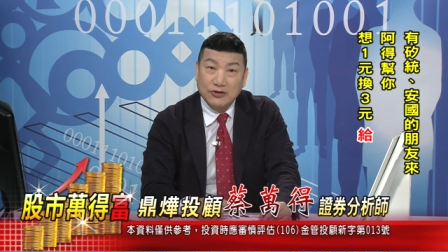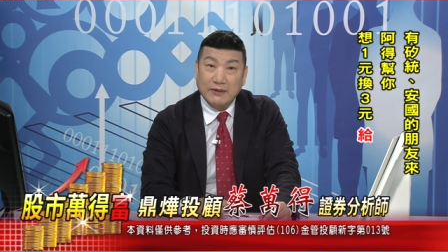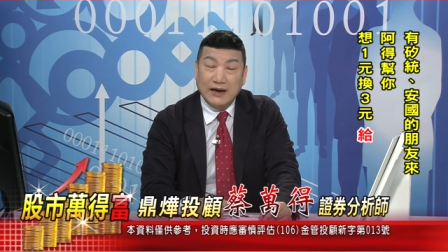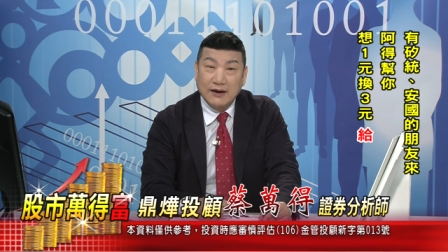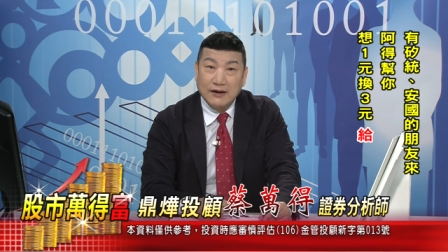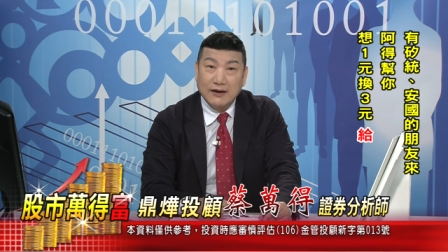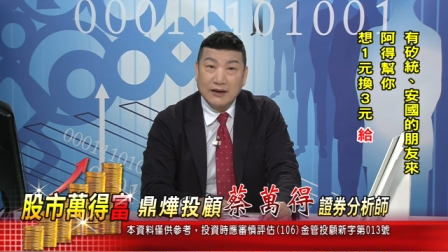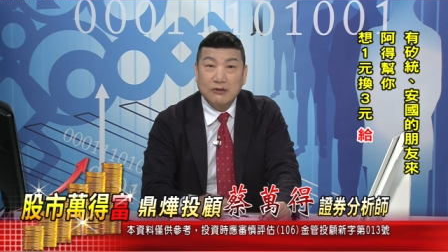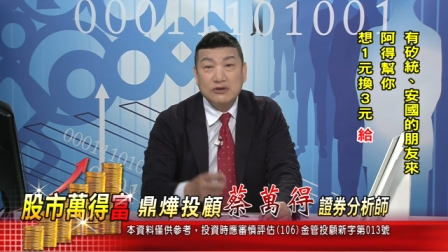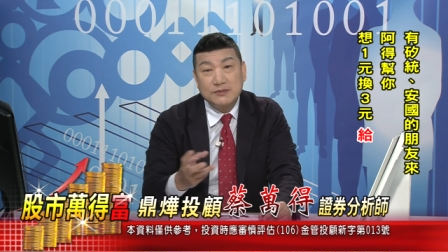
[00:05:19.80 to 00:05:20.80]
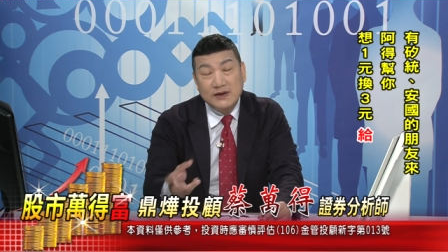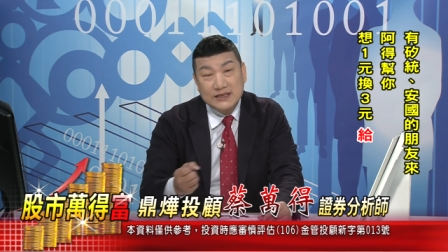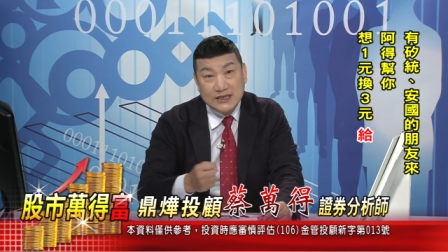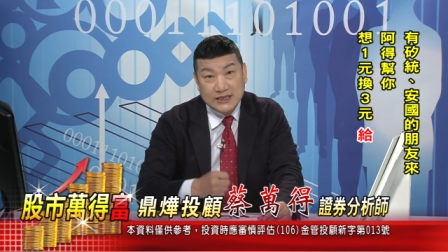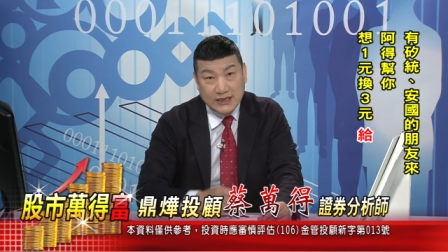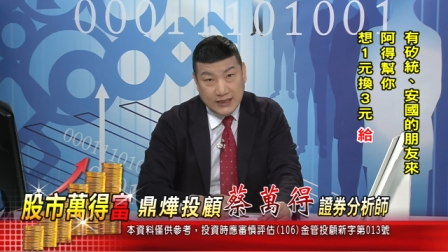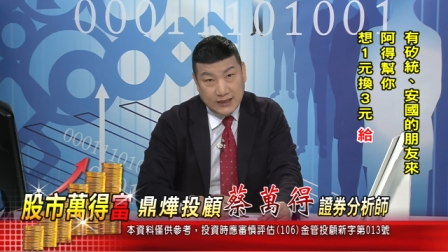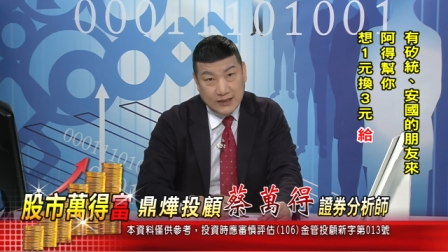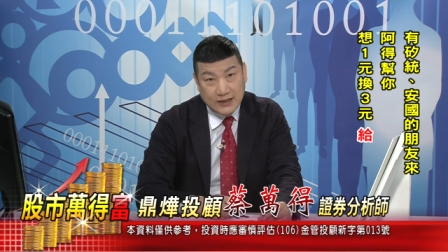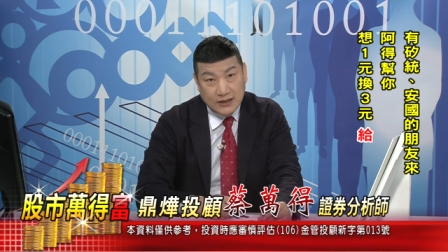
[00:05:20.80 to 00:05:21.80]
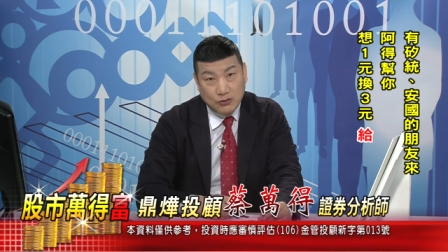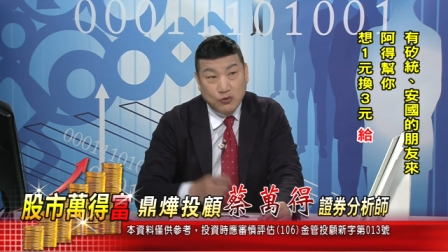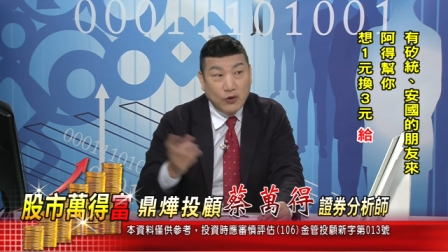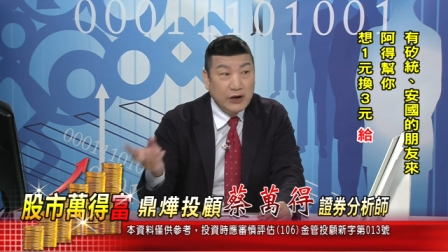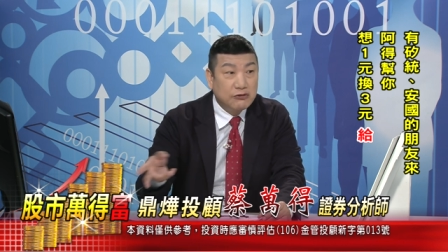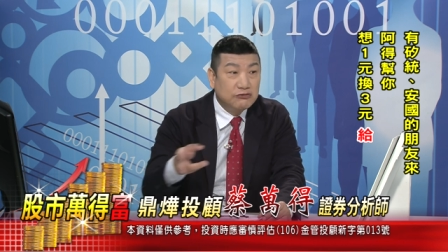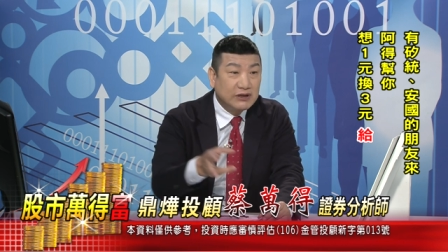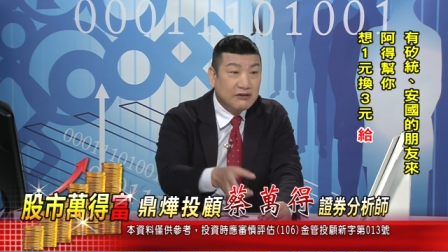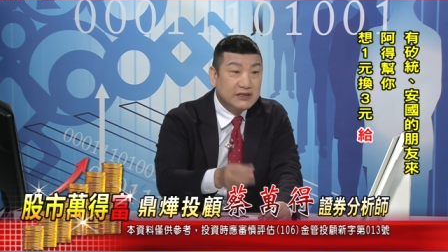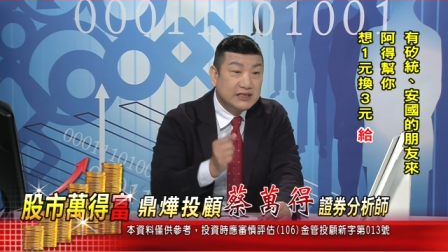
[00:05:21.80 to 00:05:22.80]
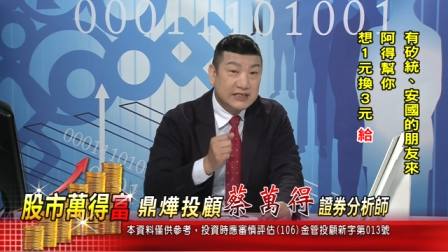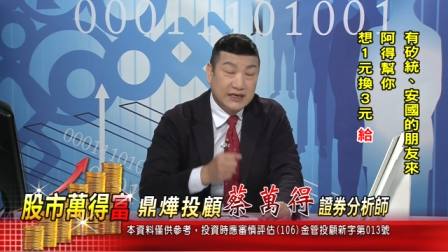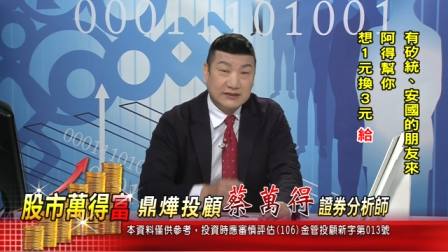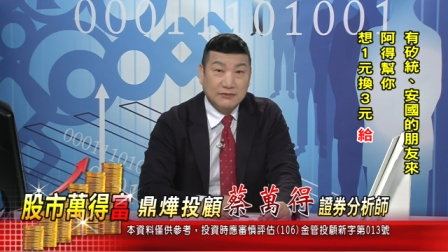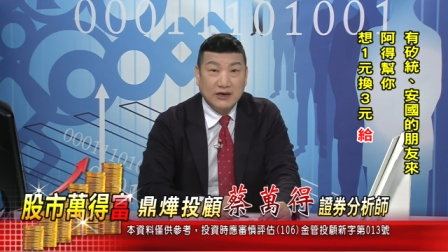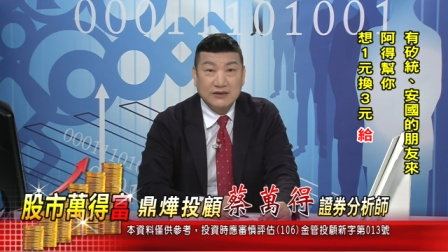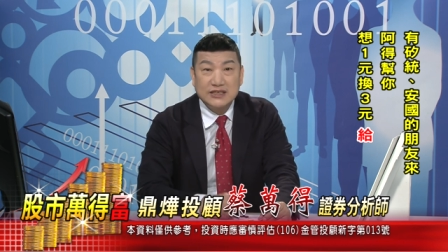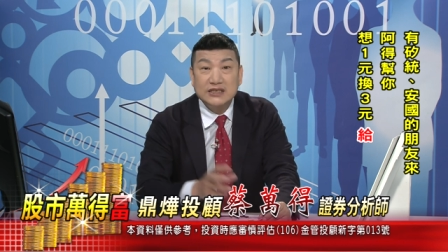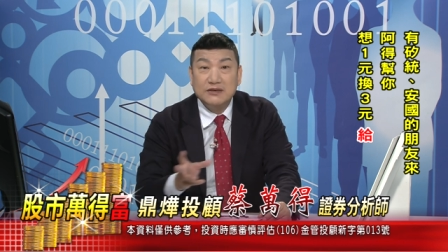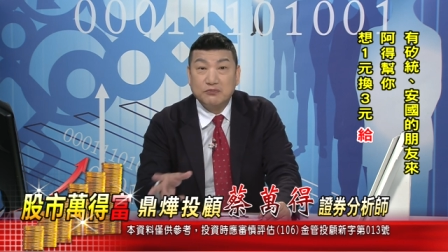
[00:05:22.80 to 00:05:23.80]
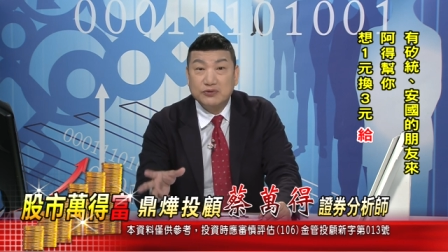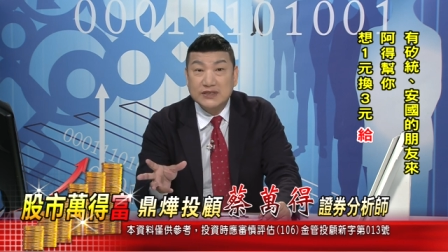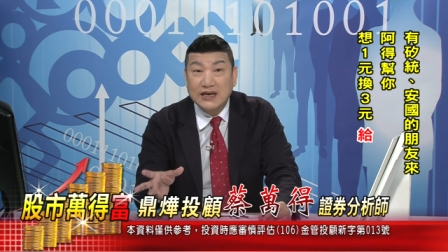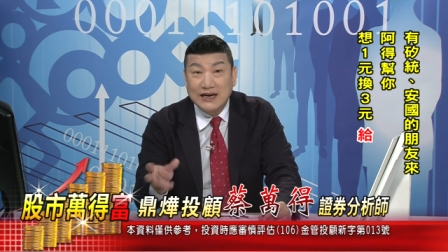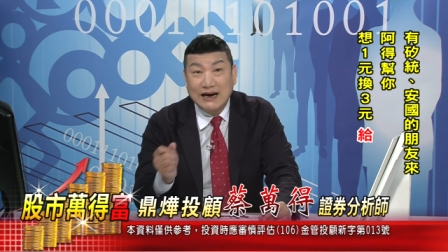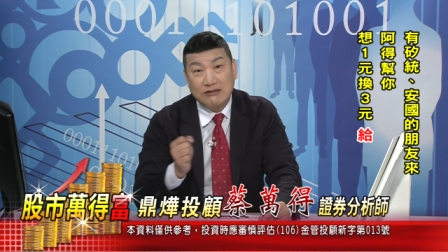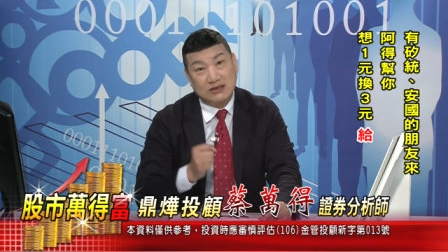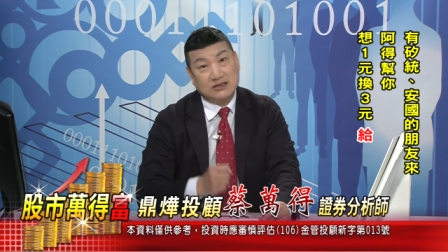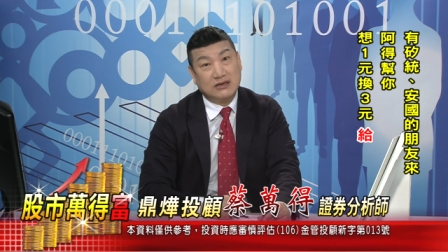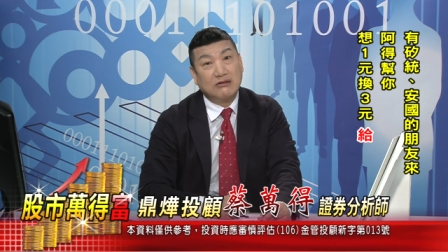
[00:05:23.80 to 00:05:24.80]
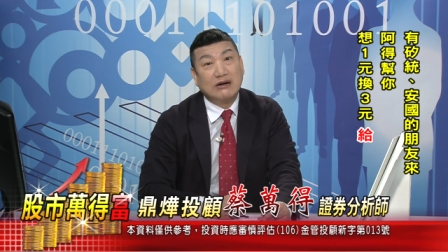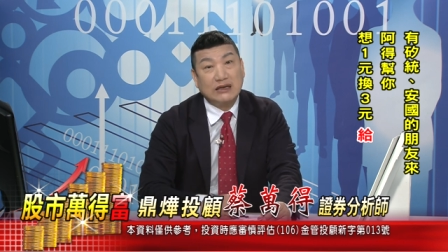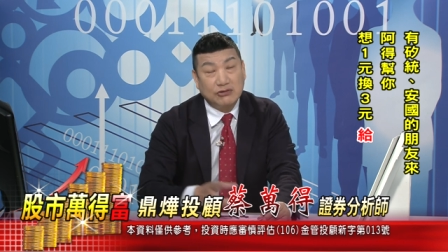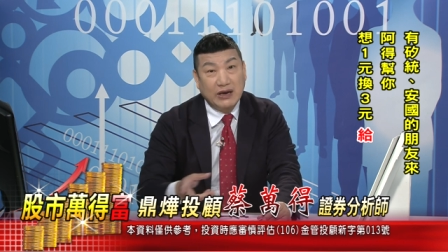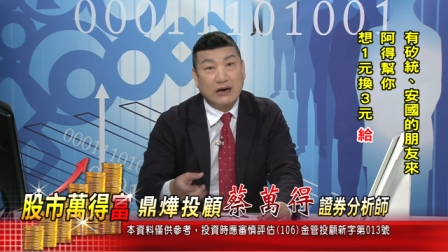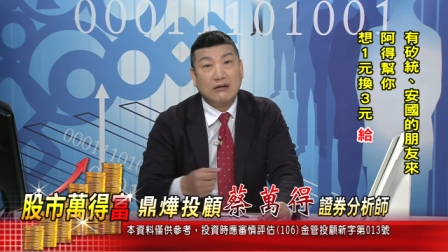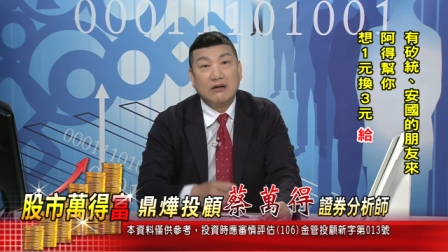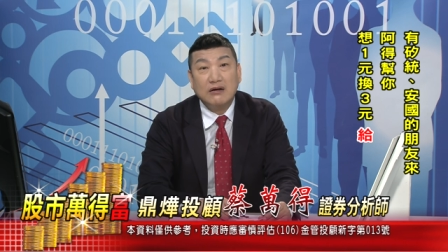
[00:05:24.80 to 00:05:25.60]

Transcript: 对吧？那为什么要降息？回复到以前什么经济不是很好的时候啊？对啊，